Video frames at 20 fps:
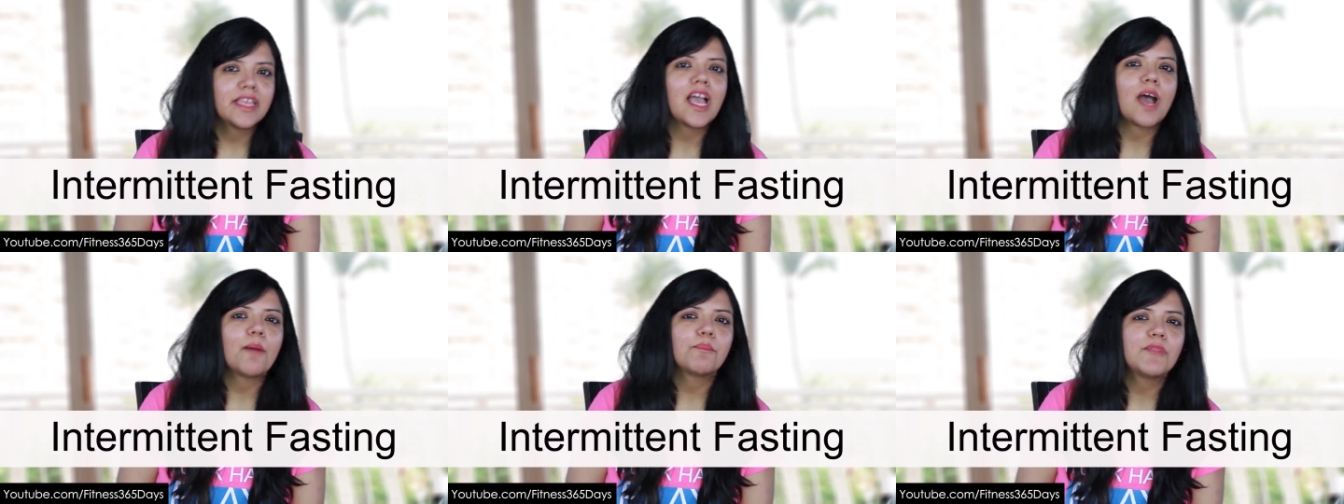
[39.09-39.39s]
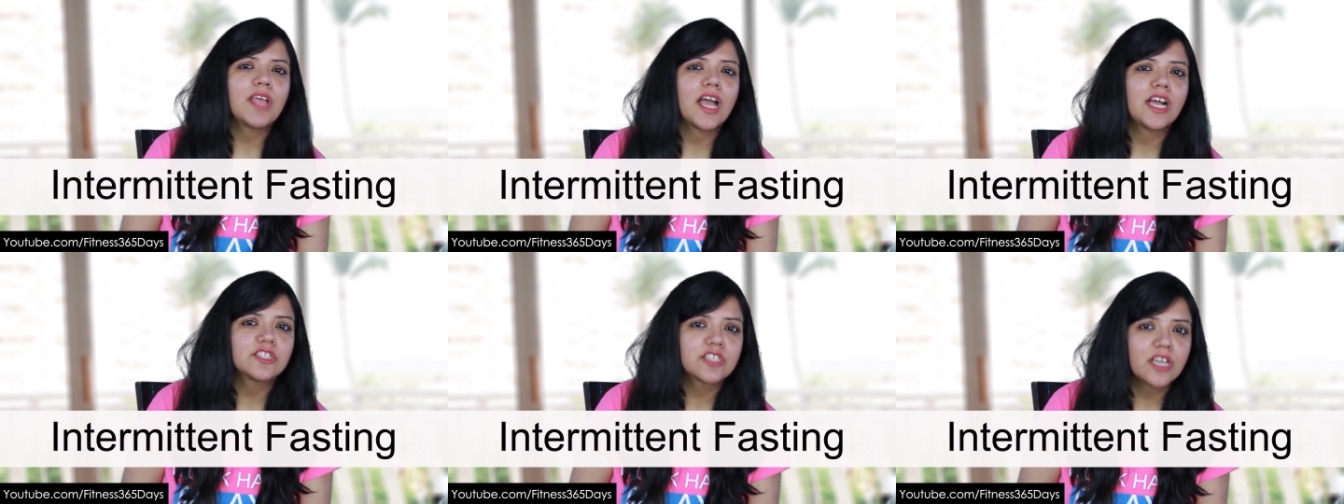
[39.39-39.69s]
ये
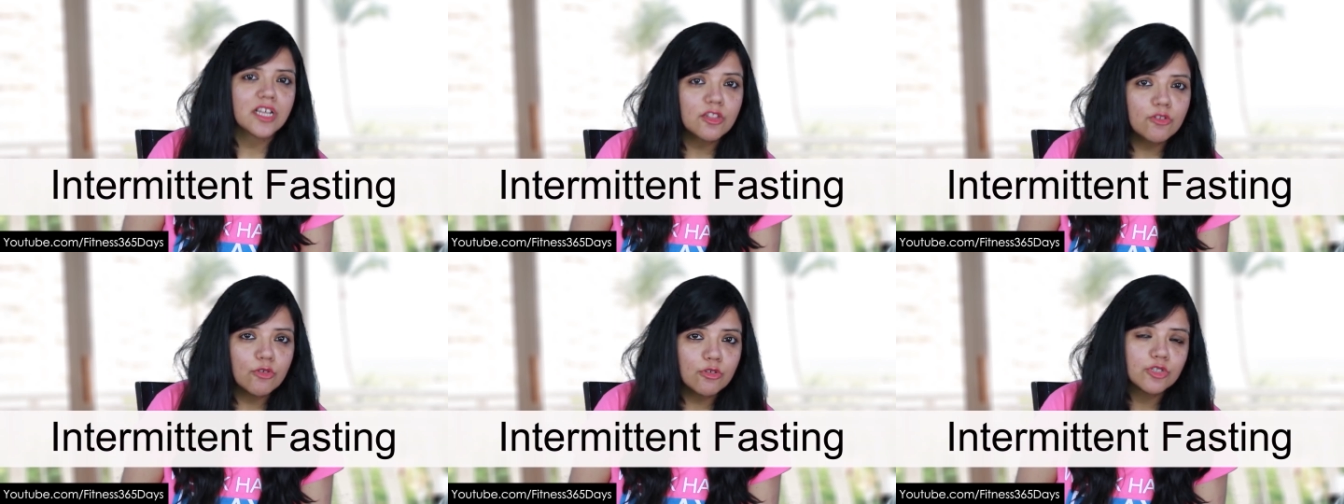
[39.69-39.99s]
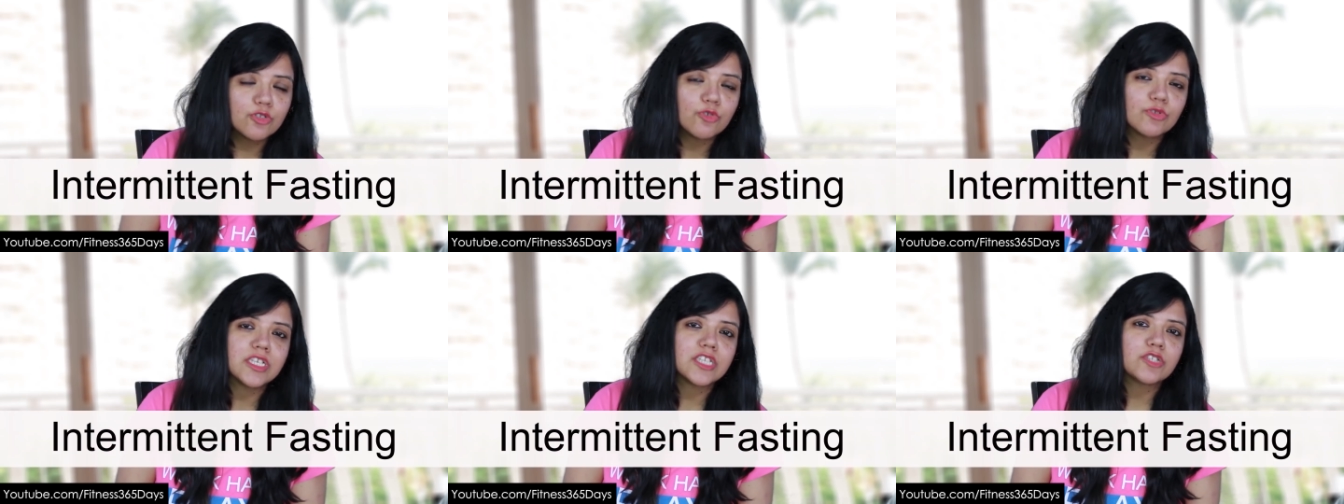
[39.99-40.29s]
आपने आजकल
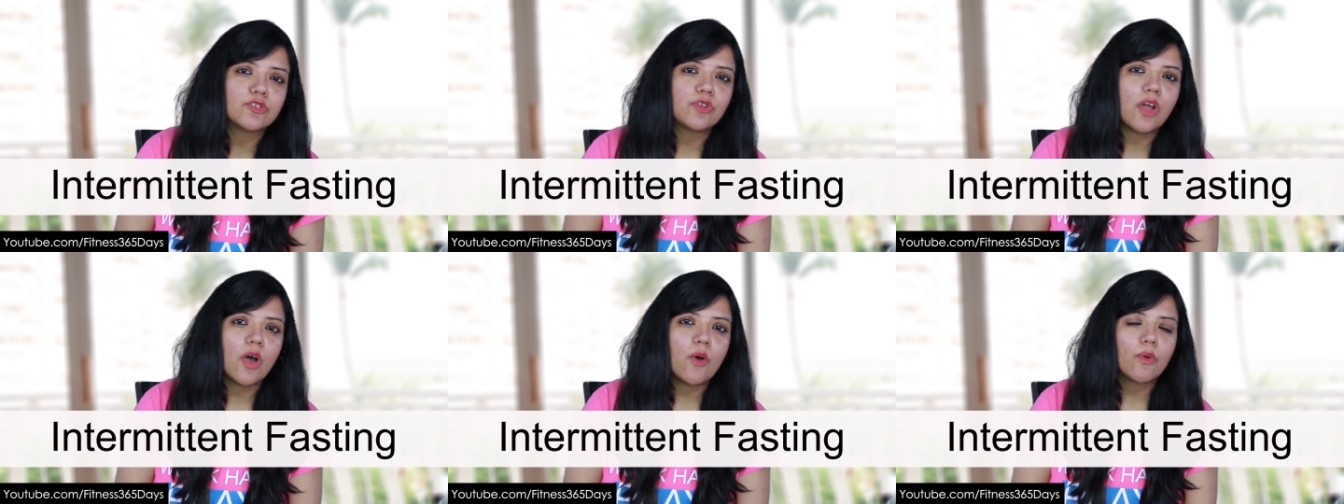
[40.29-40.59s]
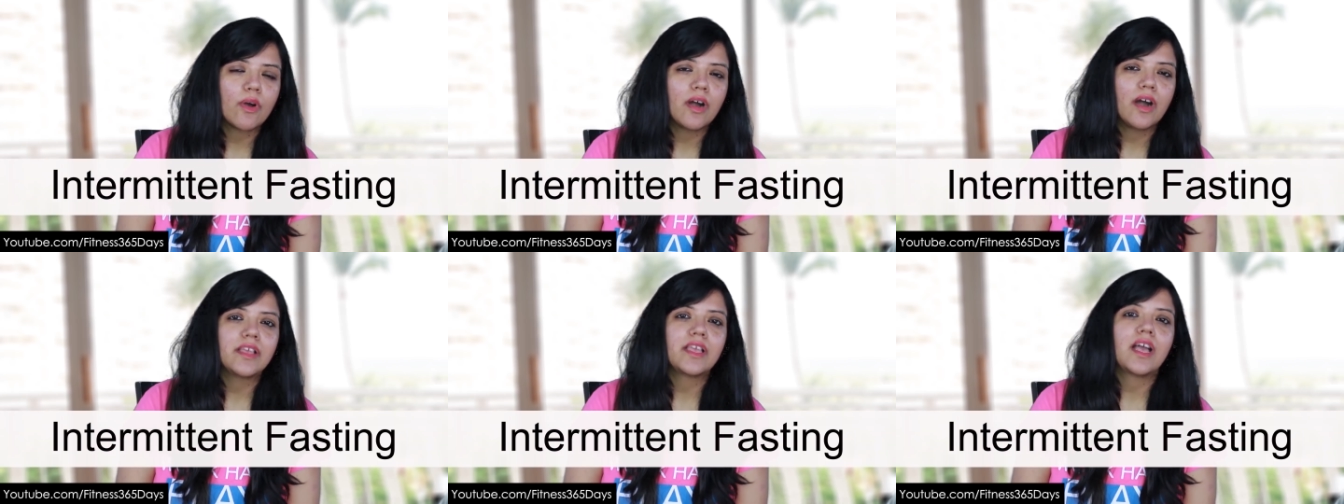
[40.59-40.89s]
दोस्तों से सुना
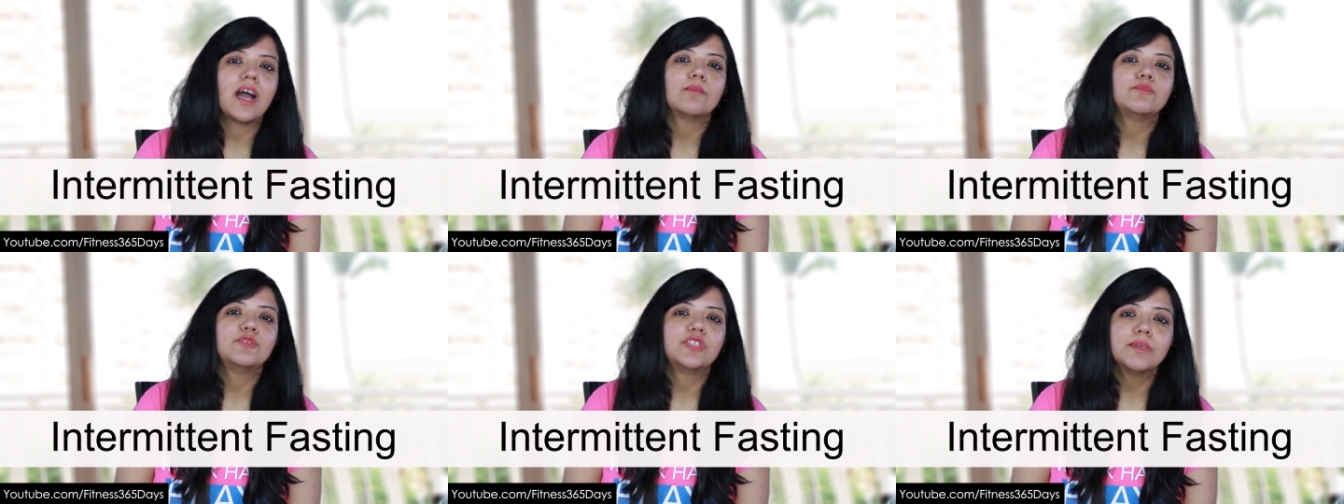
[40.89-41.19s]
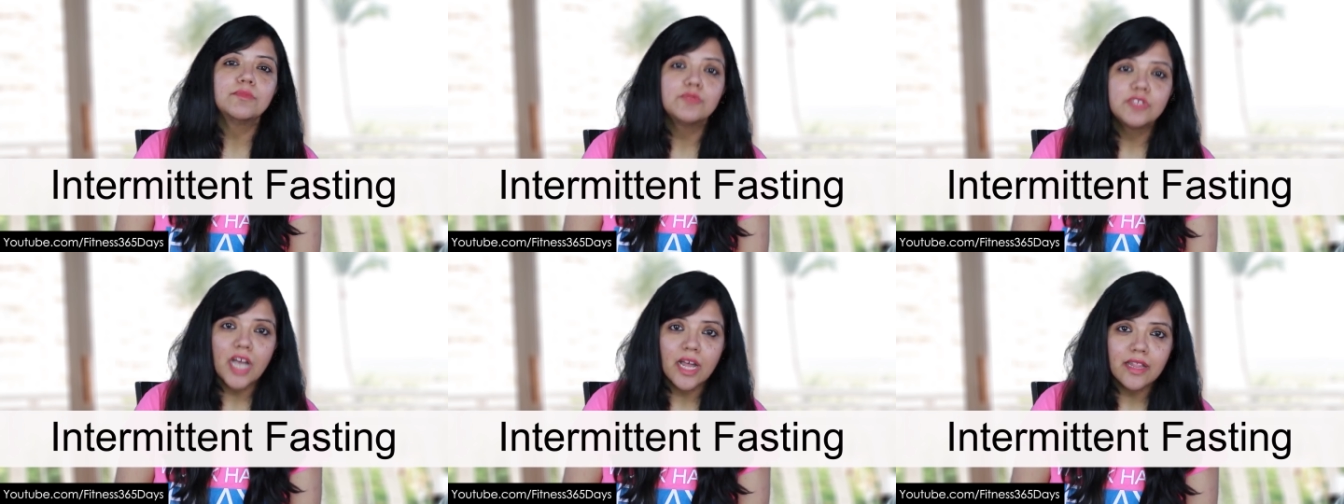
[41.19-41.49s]
होगा या आप
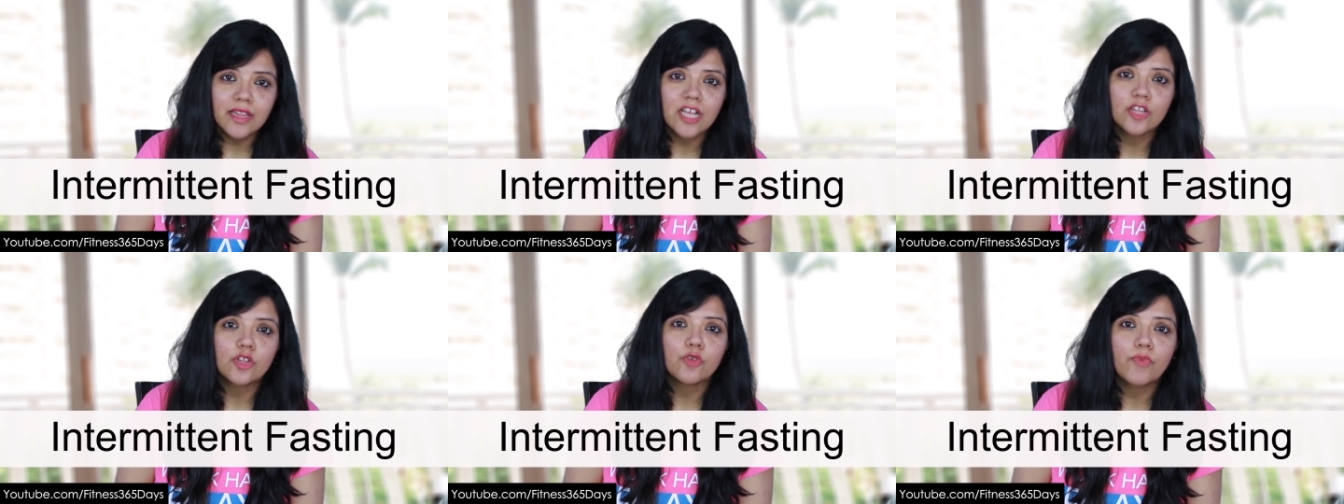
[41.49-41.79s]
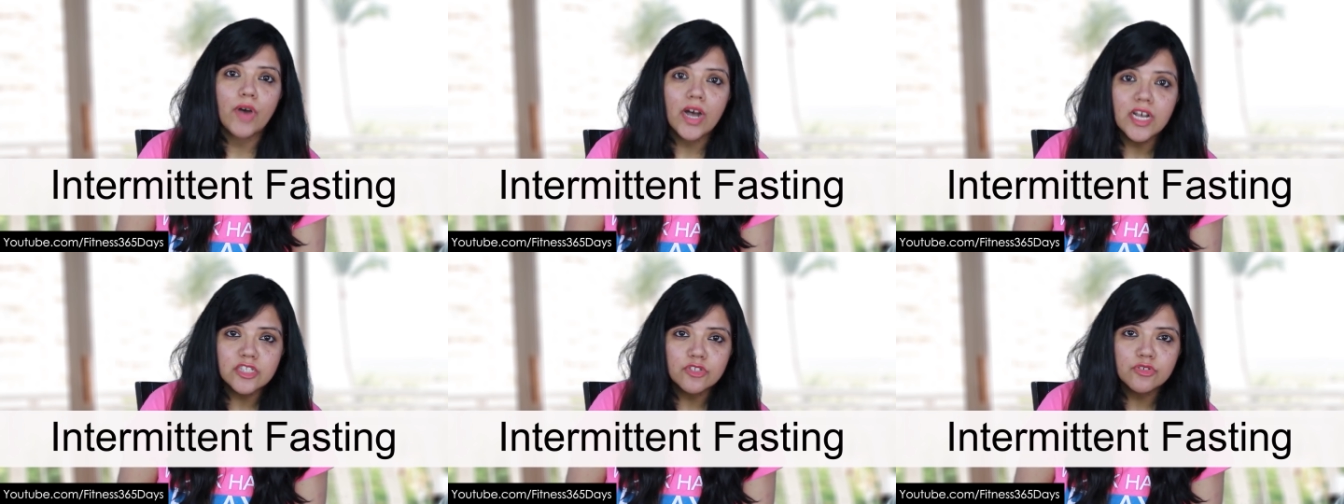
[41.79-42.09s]
जिम जाते हैं
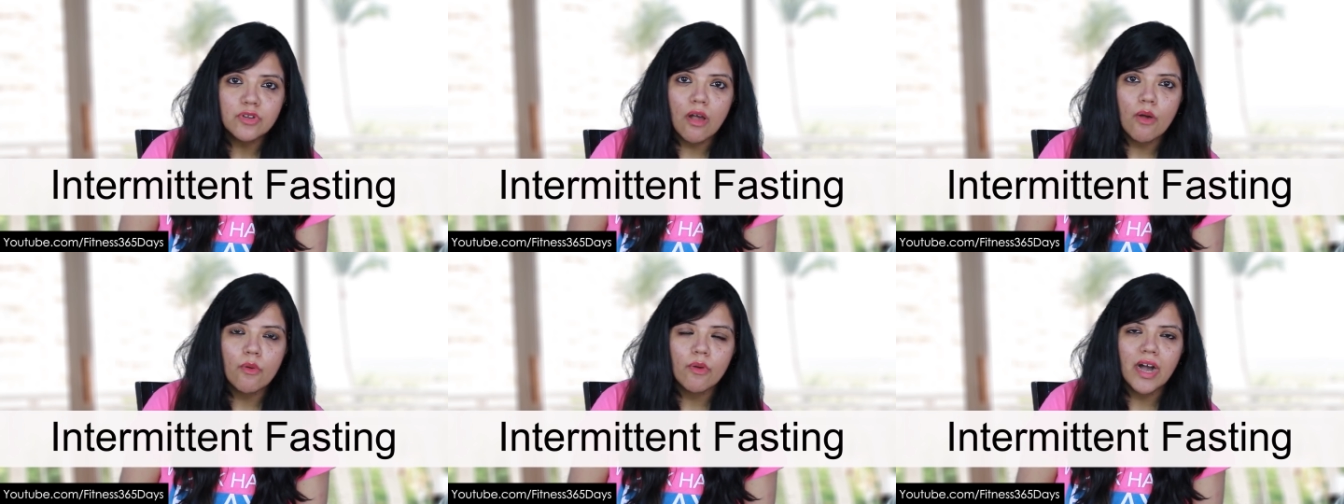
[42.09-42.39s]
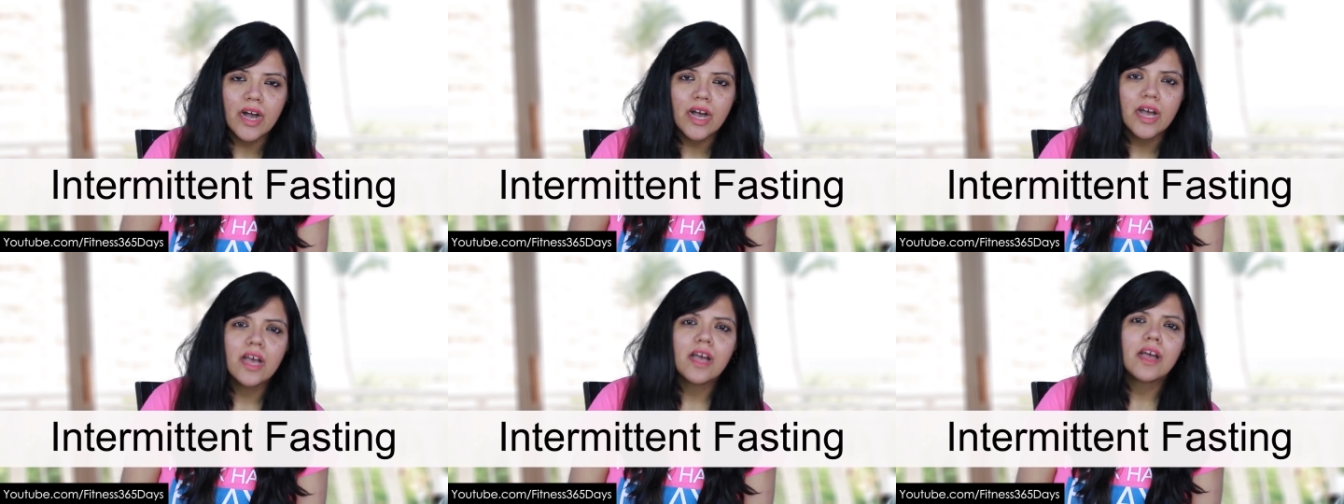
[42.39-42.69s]
तो वहाँ सुना
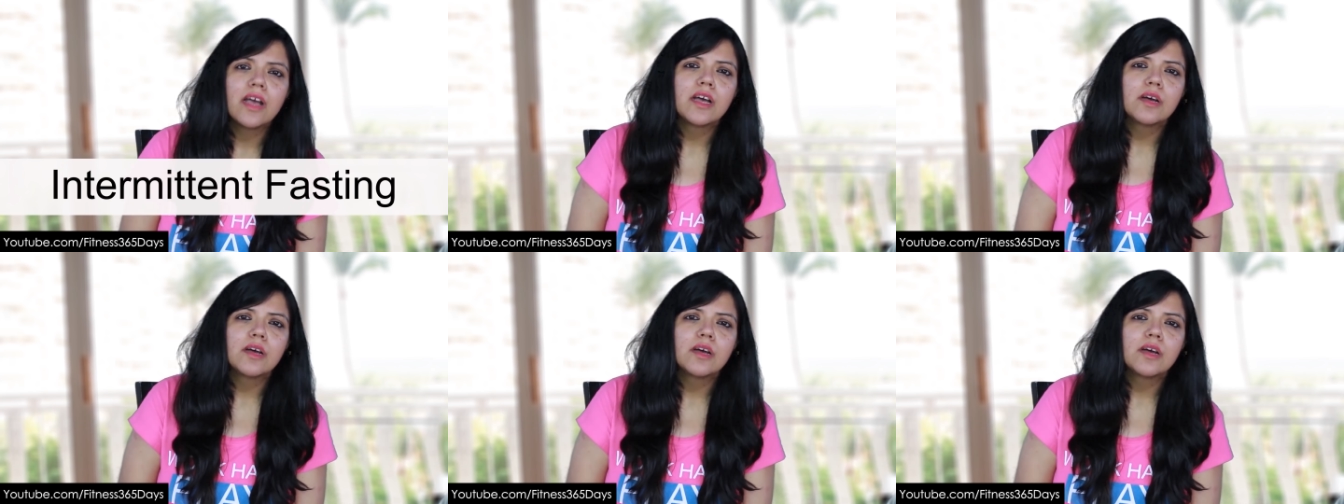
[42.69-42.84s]
होगा